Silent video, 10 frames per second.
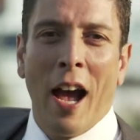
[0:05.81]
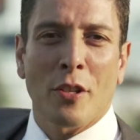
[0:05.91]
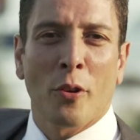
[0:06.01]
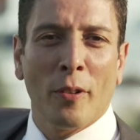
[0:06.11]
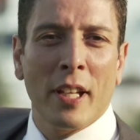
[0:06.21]

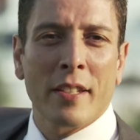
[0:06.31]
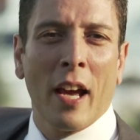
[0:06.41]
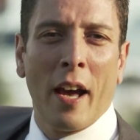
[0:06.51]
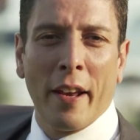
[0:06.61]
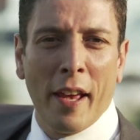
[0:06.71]
as ondas, a
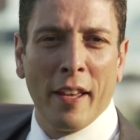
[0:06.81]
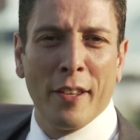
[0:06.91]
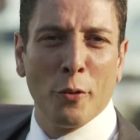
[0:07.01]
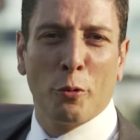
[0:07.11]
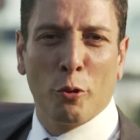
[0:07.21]
areia
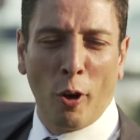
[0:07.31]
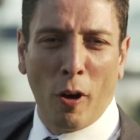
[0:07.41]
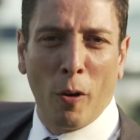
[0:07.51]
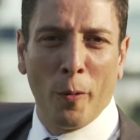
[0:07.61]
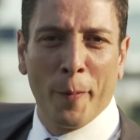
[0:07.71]
e o
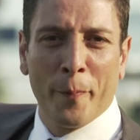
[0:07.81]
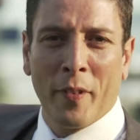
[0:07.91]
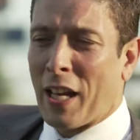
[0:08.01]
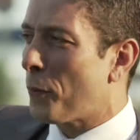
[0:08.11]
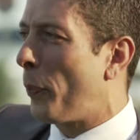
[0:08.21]
sol,
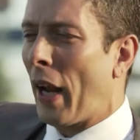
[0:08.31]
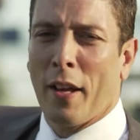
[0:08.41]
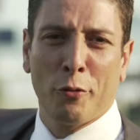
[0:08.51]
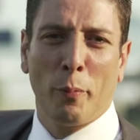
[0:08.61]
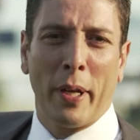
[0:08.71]
as
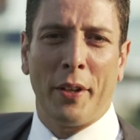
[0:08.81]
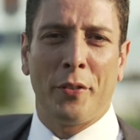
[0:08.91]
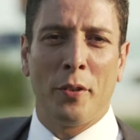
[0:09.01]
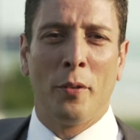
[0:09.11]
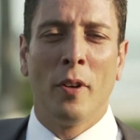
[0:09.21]
praias do
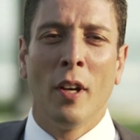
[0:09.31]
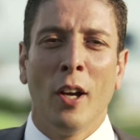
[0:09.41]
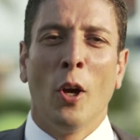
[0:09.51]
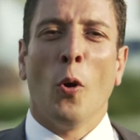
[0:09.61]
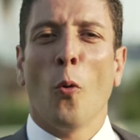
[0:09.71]
Brasil,
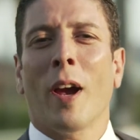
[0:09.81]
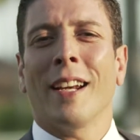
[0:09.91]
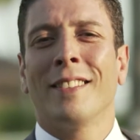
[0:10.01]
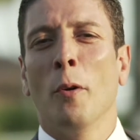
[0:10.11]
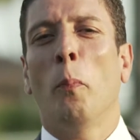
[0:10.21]
o
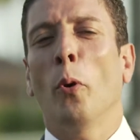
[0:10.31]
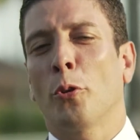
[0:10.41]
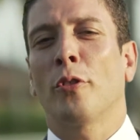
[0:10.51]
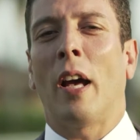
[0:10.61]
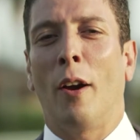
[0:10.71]
cartão
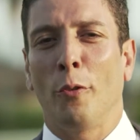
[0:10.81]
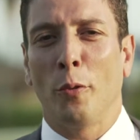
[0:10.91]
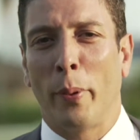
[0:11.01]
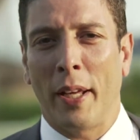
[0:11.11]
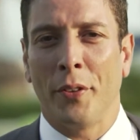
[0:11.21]
postal do
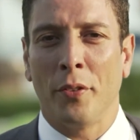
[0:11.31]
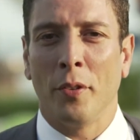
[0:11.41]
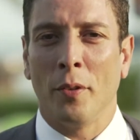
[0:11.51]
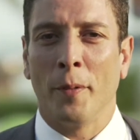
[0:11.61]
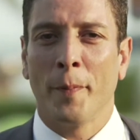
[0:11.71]

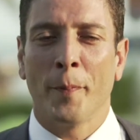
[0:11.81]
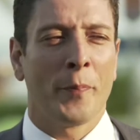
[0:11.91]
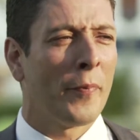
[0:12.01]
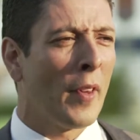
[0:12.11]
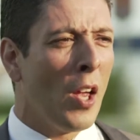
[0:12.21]
Brasil.
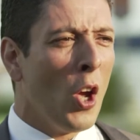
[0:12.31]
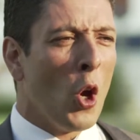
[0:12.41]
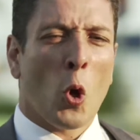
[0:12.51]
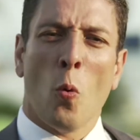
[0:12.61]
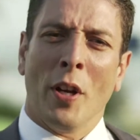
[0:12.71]

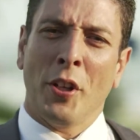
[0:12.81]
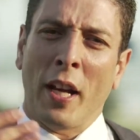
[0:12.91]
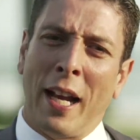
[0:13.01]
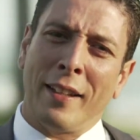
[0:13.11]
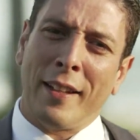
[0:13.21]
Com a
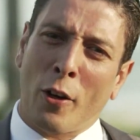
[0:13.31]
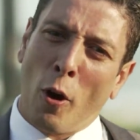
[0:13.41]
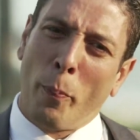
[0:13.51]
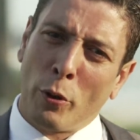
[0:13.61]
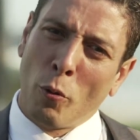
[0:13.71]
chegada da
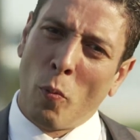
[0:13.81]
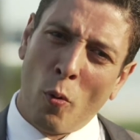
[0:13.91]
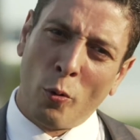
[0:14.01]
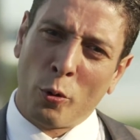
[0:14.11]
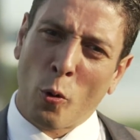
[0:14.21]
Copa do
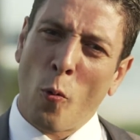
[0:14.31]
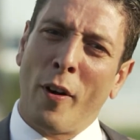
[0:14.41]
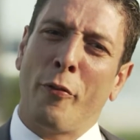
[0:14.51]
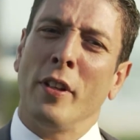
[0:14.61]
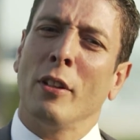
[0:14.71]
Mundo, com
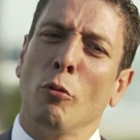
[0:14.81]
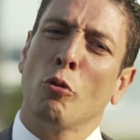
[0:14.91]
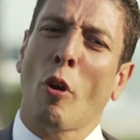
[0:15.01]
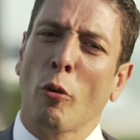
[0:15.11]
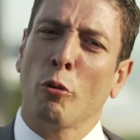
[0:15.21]
a vinda dos
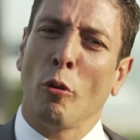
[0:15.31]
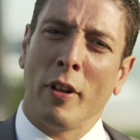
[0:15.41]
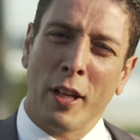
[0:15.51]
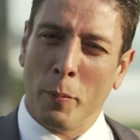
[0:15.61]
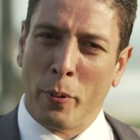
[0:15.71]
Jogos
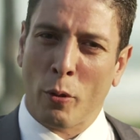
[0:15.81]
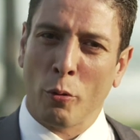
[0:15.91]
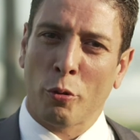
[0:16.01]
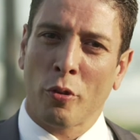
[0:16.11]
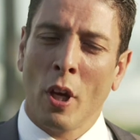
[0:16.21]

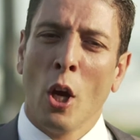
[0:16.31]
Olímpicos,